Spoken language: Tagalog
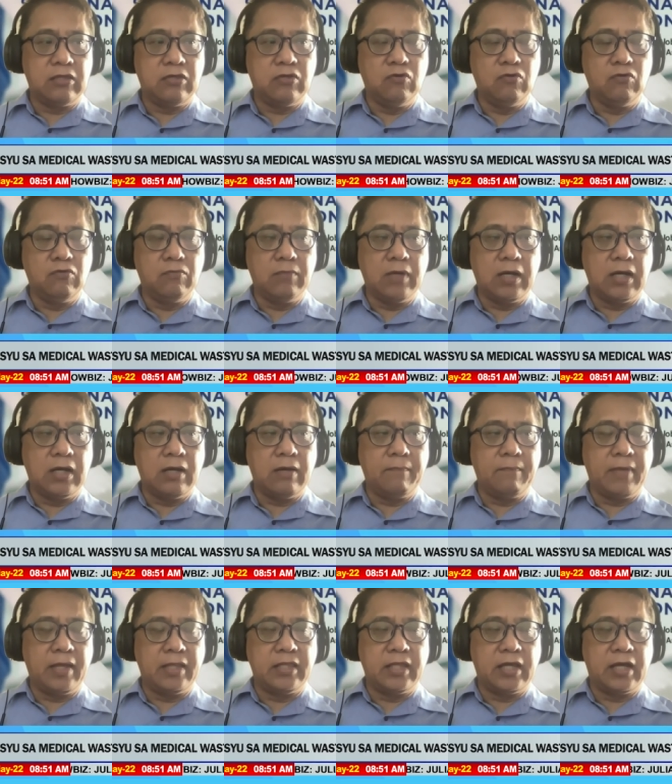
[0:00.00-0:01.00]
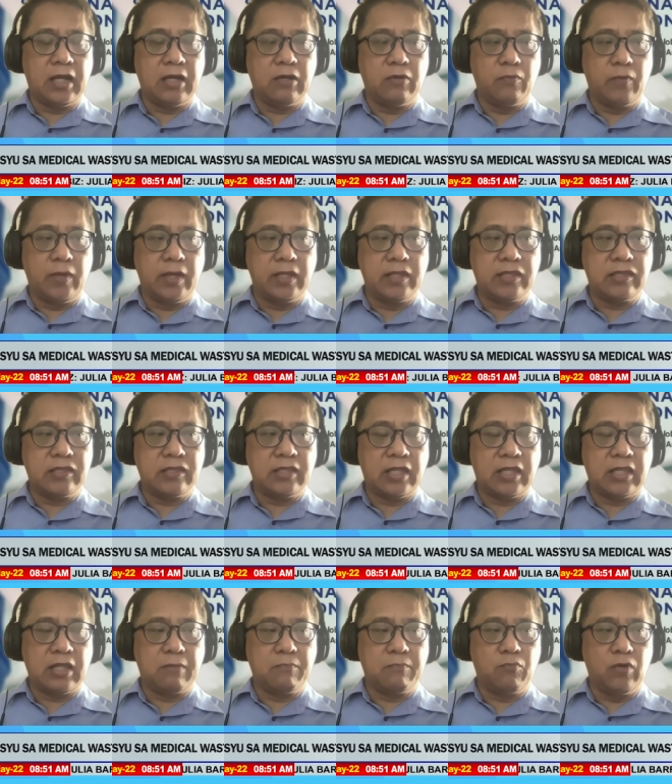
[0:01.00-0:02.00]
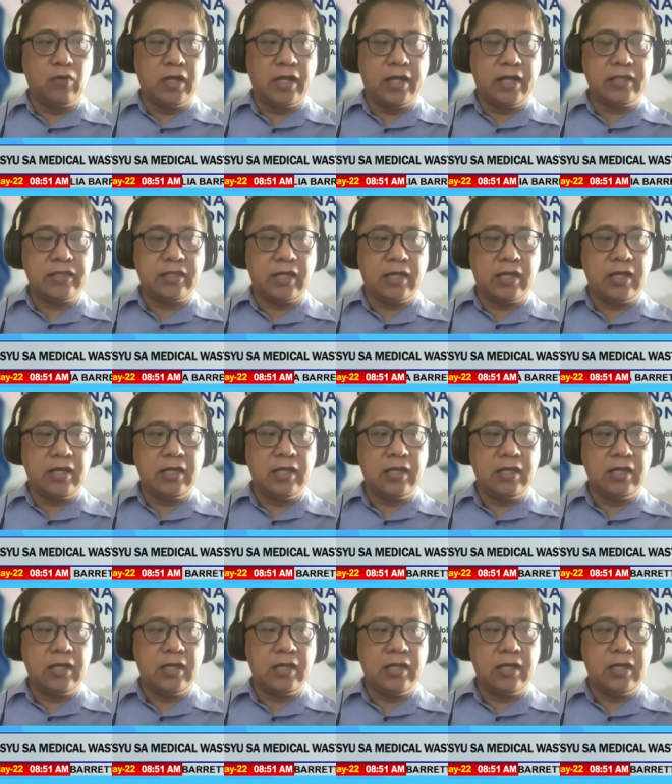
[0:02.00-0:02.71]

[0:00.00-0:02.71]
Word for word: yung mga medical waste na nagmula sa